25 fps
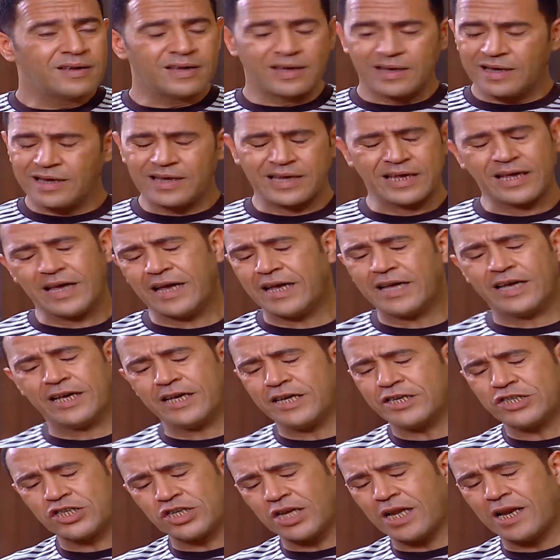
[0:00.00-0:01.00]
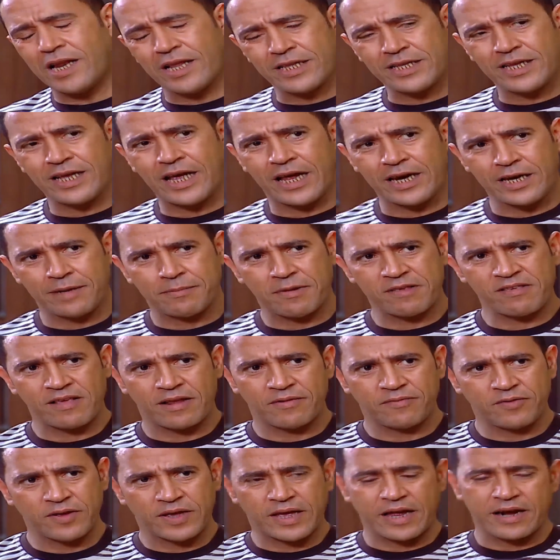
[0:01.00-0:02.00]
ايه ايه, إيه،, إيه الشله دي يعني مثلا
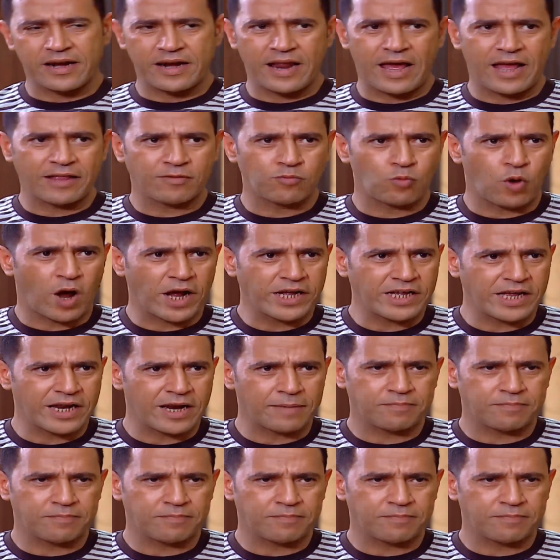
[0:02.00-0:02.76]
في كرنهات معينه